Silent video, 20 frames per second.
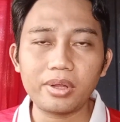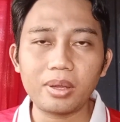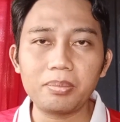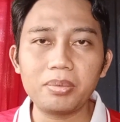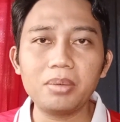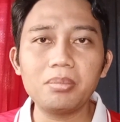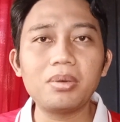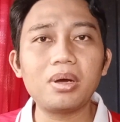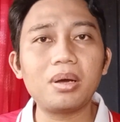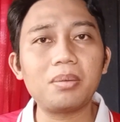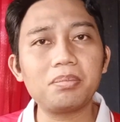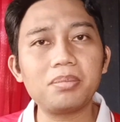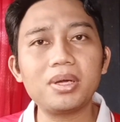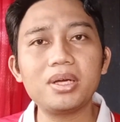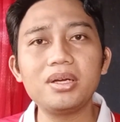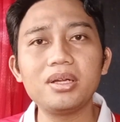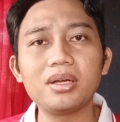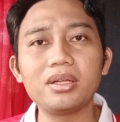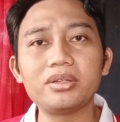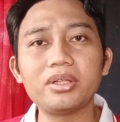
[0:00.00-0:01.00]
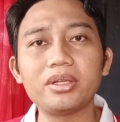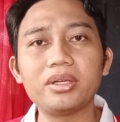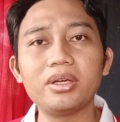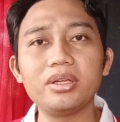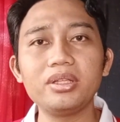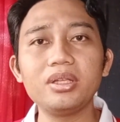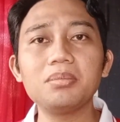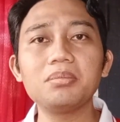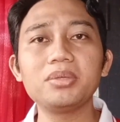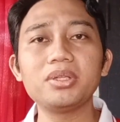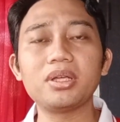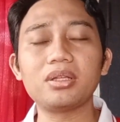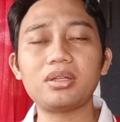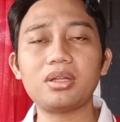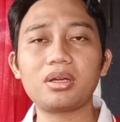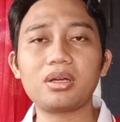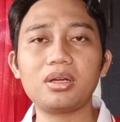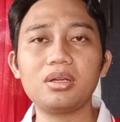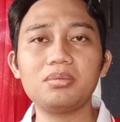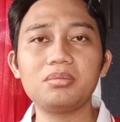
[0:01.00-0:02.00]
Tapi Bapak dengan teganya
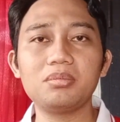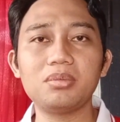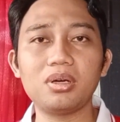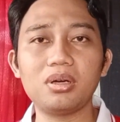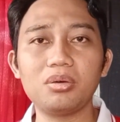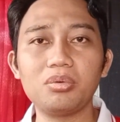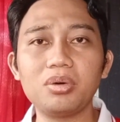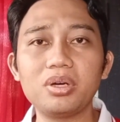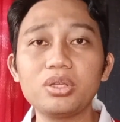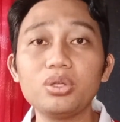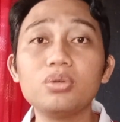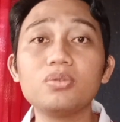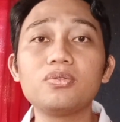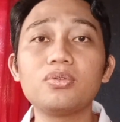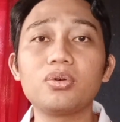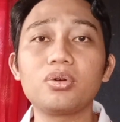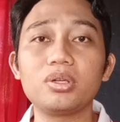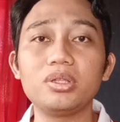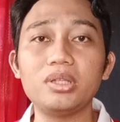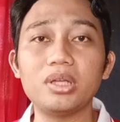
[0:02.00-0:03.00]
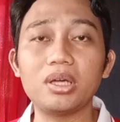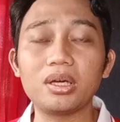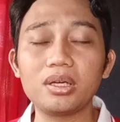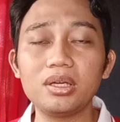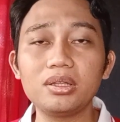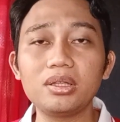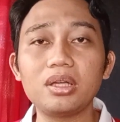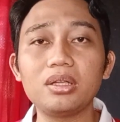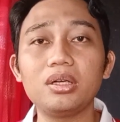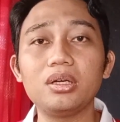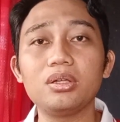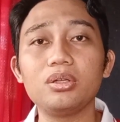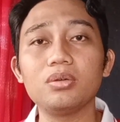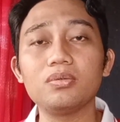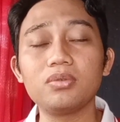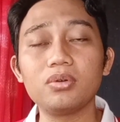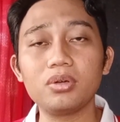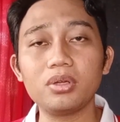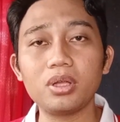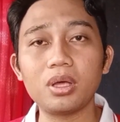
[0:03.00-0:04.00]
menyatakan bahwa euforia kita adalah
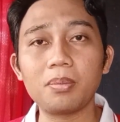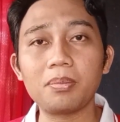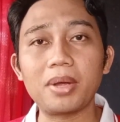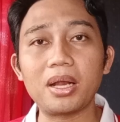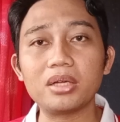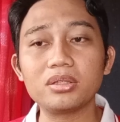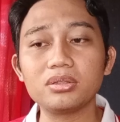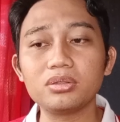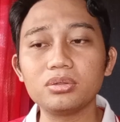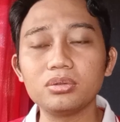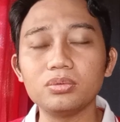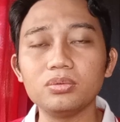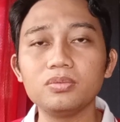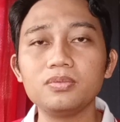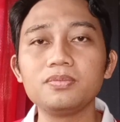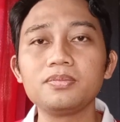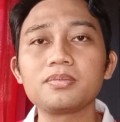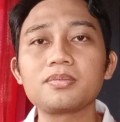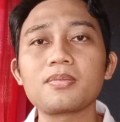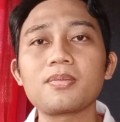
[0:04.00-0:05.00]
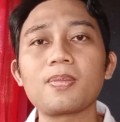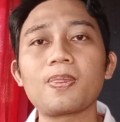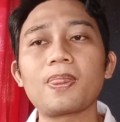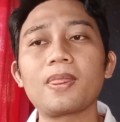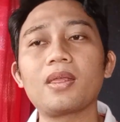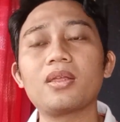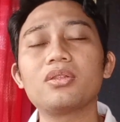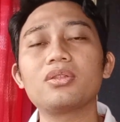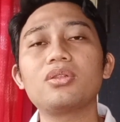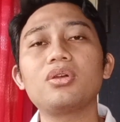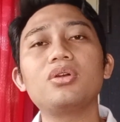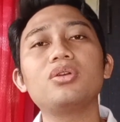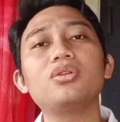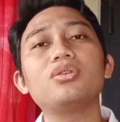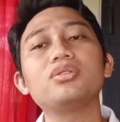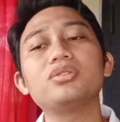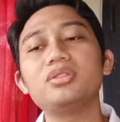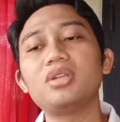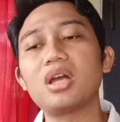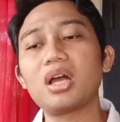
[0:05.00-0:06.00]
euforia palsu.
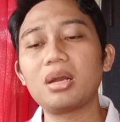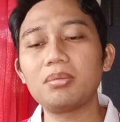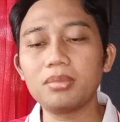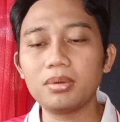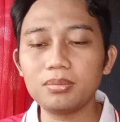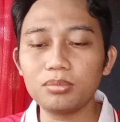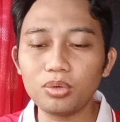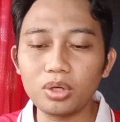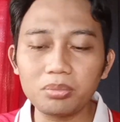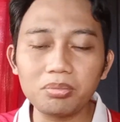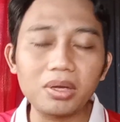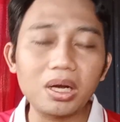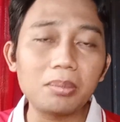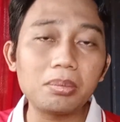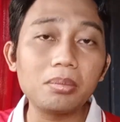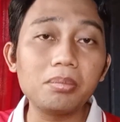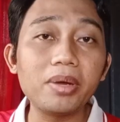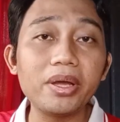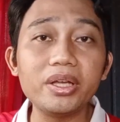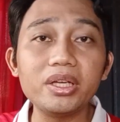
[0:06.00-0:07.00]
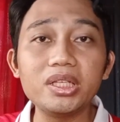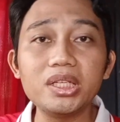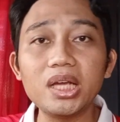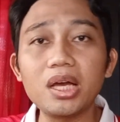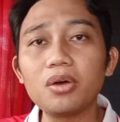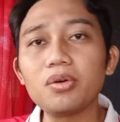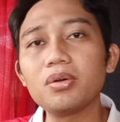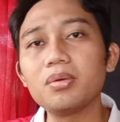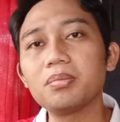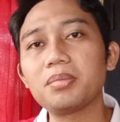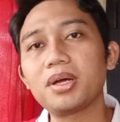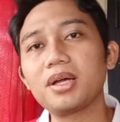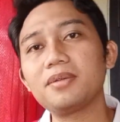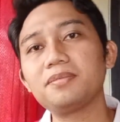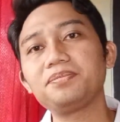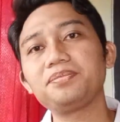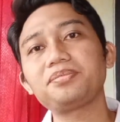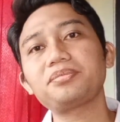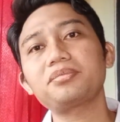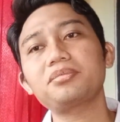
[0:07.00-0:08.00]
Tolong jangan membuat para pemain down, Pak.